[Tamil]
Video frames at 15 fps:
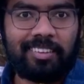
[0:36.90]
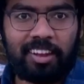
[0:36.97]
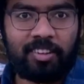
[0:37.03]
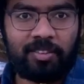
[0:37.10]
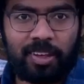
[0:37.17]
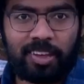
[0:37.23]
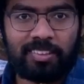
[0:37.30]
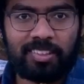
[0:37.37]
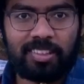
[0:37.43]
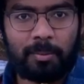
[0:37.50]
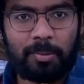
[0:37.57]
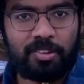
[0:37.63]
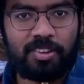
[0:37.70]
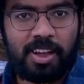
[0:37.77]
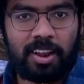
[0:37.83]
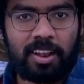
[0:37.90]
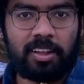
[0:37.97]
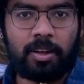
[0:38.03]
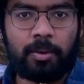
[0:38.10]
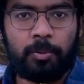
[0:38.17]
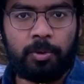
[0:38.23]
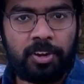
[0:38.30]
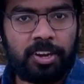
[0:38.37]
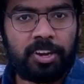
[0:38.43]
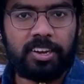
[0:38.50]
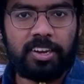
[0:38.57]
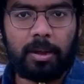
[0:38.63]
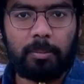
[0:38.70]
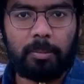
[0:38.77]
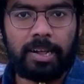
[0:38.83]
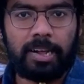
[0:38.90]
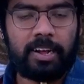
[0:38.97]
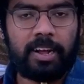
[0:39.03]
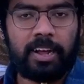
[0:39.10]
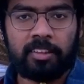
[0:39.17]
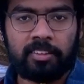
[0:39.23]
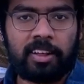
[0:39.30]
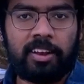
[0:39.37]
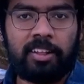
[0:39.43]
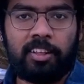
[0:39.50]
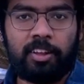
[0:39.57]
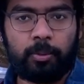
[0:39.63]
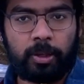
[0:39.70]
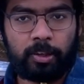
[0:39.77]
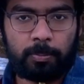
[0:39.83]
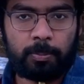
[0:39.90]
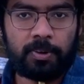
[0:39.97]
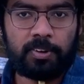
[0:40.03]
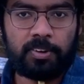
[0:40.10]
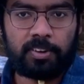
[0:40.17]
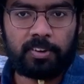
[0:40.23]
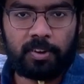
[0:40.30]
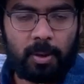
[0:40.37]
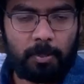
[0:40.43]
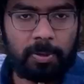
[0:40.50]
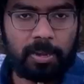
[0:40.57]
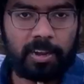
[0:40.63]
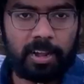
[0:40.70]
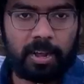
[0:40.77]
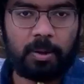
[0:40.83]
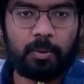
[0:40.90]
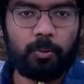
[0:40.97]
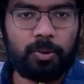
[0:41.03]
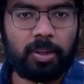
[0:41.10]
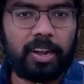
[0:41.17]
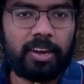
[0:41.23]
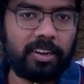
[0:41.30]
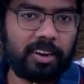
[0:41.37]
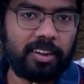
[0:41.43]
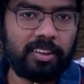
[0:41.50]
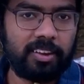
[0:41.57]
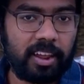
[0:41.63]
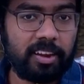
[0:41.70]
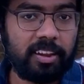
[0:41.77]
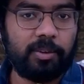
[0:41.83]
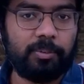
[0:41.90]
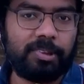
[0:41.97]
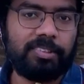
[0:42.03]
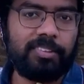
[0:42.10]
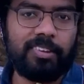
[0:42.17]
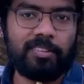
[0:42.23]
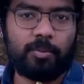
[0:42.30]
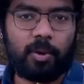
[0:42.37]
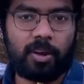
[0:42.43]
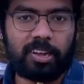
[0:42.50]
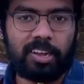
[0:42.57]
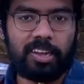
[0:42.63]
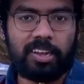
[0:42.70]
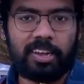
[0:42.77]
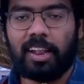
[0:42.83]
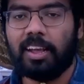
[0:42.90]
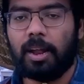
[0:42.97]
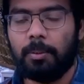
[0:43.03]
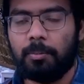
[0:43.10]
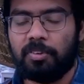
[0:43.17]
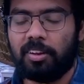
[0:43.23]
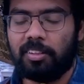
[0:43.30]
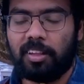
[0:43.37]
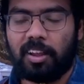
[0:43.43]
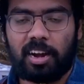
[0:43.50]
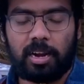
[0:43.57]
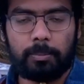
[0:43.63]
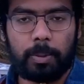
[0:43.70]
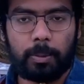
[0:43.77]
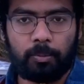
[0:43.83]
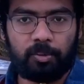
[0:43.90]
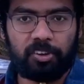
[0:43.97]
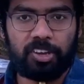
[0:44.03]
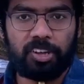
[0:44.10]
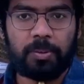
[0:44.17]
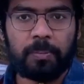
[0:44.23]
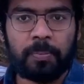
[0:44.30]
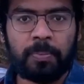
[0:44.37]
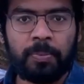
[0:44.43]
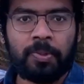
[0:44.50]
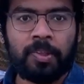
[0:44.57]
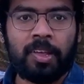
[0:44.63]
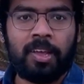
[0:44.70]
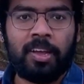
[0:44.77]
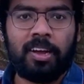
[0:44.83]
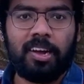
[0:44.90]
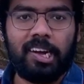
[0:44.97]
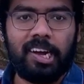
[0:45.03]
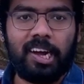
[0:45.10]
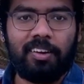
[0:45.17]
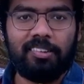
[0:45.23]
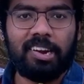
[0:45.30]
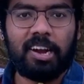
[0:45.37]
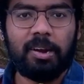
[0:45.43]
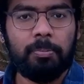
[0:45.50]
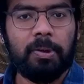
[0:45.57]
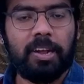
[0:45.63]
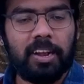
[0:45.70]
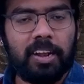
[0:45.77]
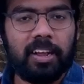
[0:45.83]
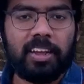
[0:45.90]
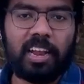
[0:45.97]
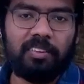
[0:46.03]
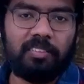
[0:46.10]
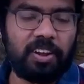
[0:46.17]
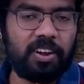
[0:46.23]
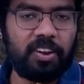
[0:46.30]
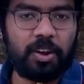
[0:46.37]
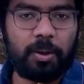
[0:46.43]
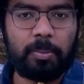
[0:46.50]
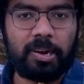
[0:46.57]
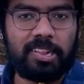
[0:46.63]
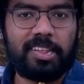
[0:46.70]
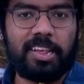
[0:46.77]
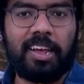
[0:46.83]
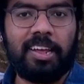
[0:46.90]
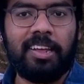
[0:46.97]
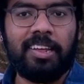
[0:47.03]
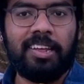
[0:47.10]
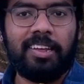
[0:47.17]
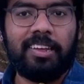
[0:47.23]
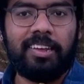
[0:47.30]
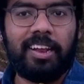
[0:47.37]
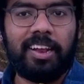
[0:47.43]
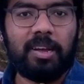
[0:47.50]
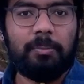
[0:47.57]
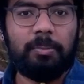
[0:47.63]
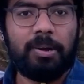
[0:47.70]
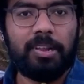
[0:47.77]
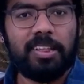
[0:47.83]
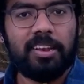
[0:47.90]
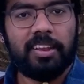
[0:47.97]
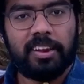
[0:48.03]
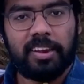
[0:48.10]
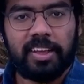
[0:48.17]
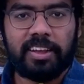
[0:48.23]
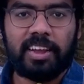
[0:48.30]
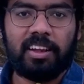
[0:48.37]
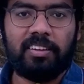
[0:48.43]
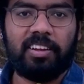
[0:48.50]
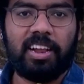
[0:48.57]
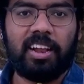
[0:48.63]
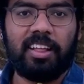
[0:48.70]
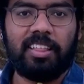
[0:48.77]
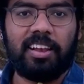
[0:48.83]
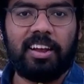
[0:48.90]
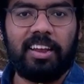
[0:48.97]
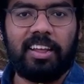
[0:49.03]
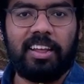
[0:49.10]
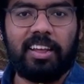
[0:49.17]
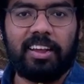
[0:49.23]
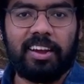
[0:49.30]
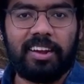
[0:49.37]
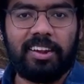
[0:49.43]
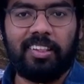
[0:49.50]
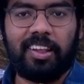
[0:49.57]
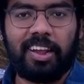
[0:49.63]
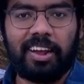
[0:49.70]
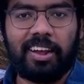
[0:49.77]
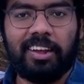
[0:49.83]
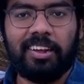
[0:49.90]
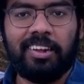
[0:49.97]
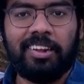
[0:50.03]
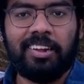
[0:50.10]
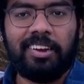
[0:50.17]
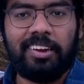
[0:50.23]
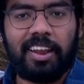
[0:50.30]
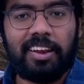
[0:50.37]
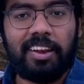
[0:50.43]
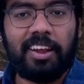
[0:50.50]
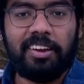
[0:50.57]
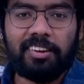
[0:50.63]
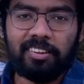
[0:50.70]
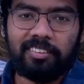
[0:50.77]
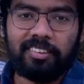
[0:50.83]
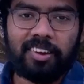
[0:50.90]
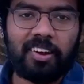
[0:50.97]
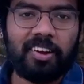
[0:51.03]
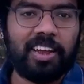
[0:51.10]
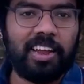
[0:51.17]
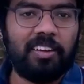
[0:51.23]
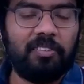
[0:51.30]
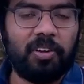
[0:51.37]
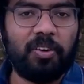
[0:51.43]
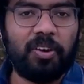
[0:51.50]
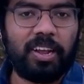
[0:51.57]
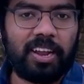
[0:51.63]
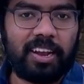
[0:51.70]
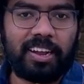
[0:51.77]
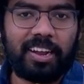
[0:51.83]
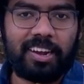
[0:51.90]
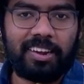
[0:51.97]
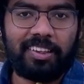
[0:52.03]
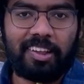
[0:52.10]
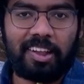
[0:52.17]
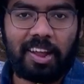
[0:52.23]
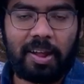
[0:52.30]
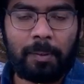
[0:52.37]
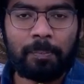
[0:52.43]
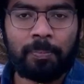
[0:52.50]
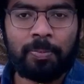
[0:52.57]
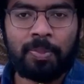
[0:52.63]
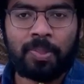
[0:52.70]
சயின்ஸ் ஃபேக்ஷன் தமிழ் சேனல் கம்யூனிட்டி டேப்ல ஆஸ்க் எனி திங் டு எக்ஸ்பர்ட்ன்ற டாப்பிக்கில் உங்ககிட்ட இருந்து நிறைய கொஸ்டின்ஸ் வாங்கி எனக்கு அனுப்பிச்சிருந்தார் நம்ம மொழி அவர் அனுப்பின எல்லா கேள்விகளையும் நான் படித்தேன் எனக்கு பிடித்த நிறைய கேள்விகள் அதில் நீங்கள் கேட்டிருந்தீங்க நிறைய இன்ட்ரெஸ்டிங்கான கேள்விகளும் நீங்கள் எனக்கு கேட்டிருந்தீங்க